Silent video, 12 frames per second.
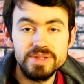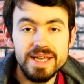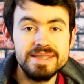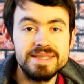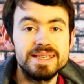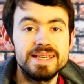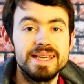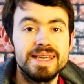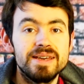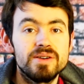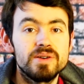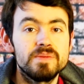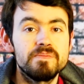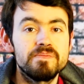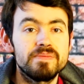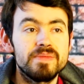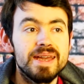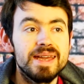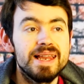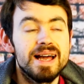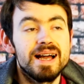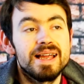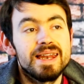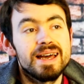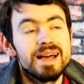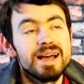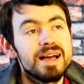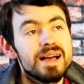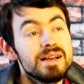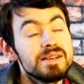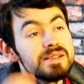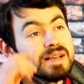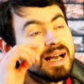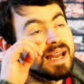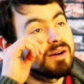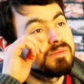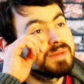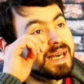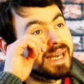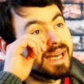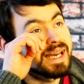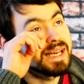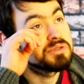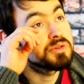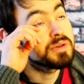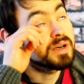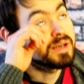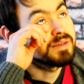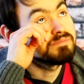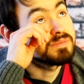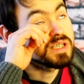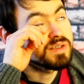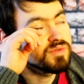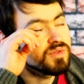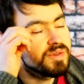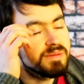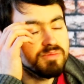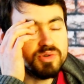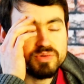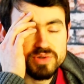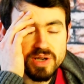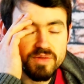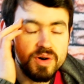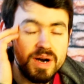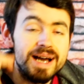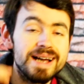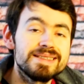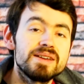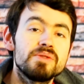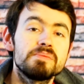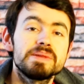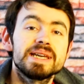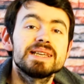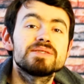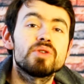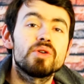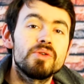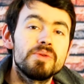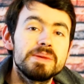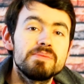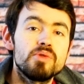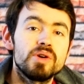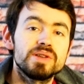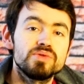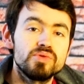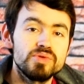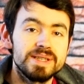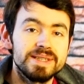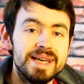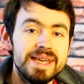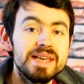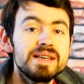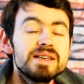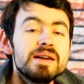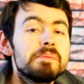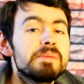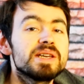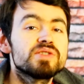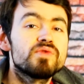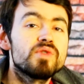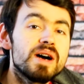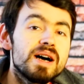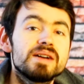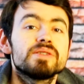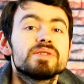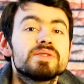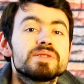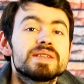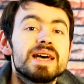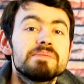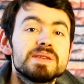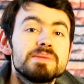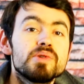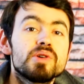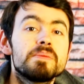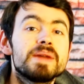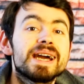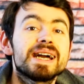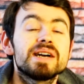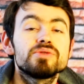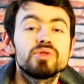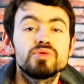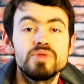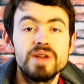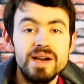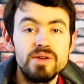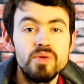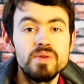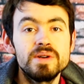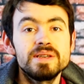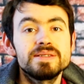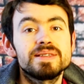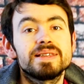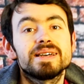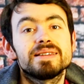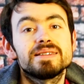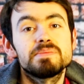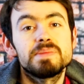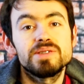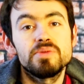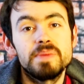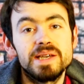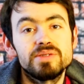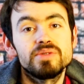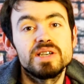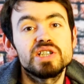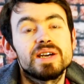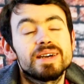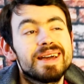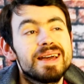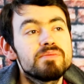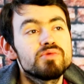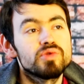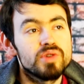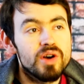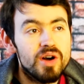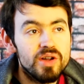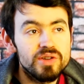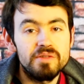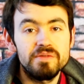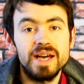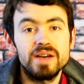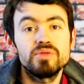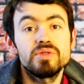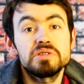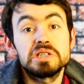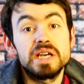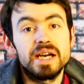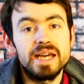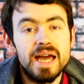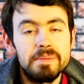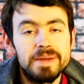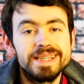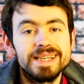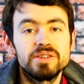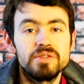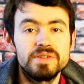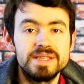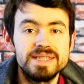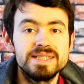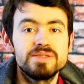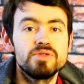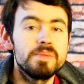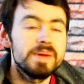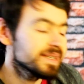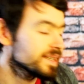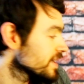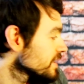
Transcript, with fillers: tête et, et la, alors, la créature, j'ai vu le film une seule fois, assez compliqué de se remémorer du coup sa taille, mais je vois euh, ça un petit peu comme la créature du lagon, c'est-à-dire une espèce de personnage qui a quand même une grande envergure, je dirais 1m90, 2m.